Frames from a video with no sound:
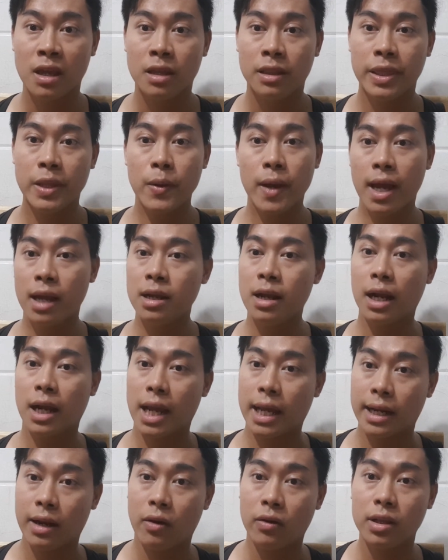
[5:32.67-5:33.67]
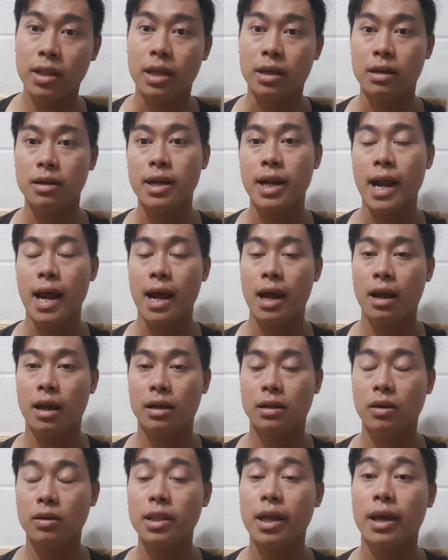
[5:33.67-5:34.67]
nếu mà ở gần Hà Nội thì có thể ra
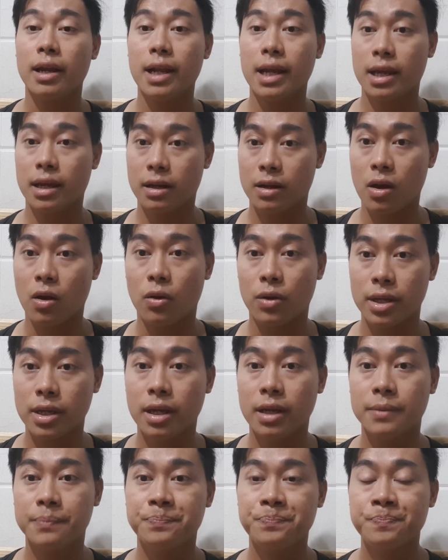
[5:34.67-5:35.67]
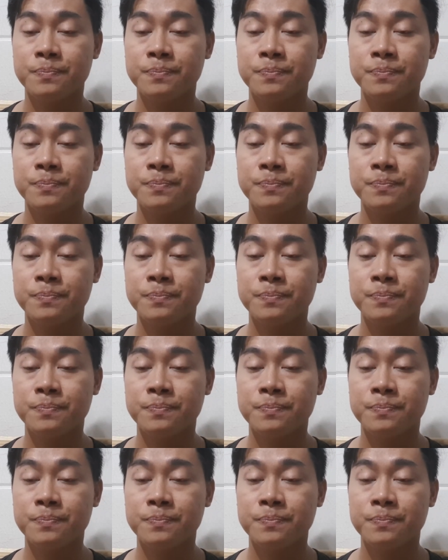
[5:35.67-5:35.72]
có thể ra Hà Nội ha